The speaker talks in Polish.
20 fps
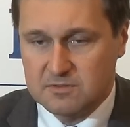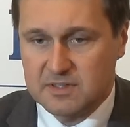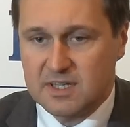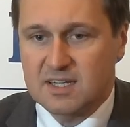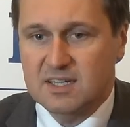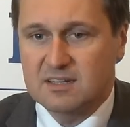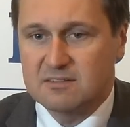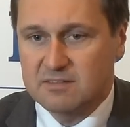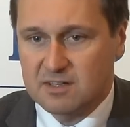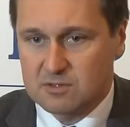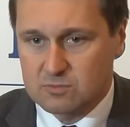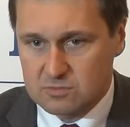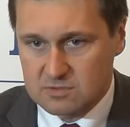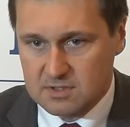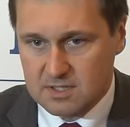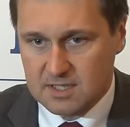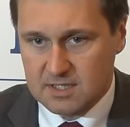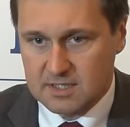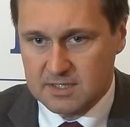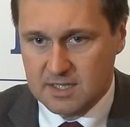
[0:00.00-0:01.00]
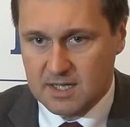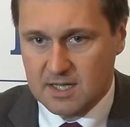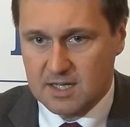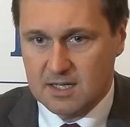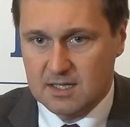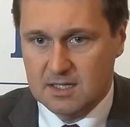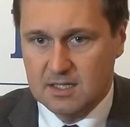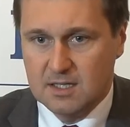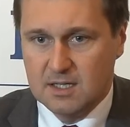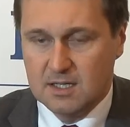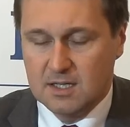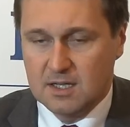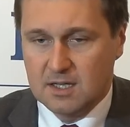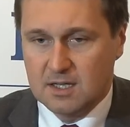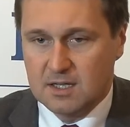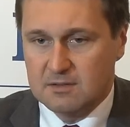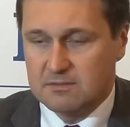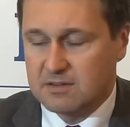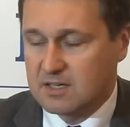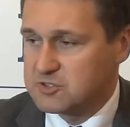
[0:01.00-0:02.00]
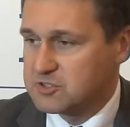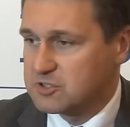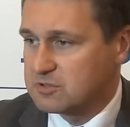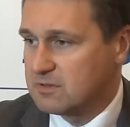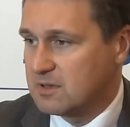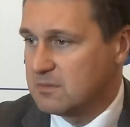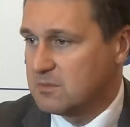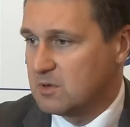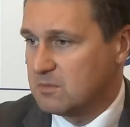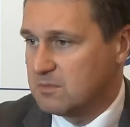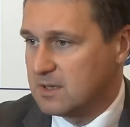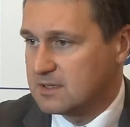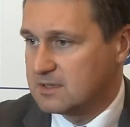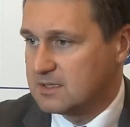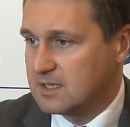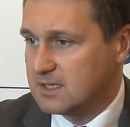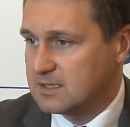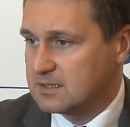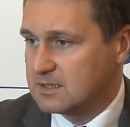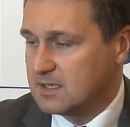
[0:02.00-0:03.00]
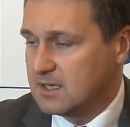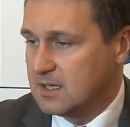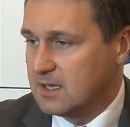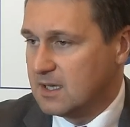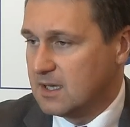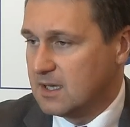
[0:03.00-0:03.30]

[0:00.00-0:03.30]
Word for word: w jakich warunkach ja walczyłem o mandat.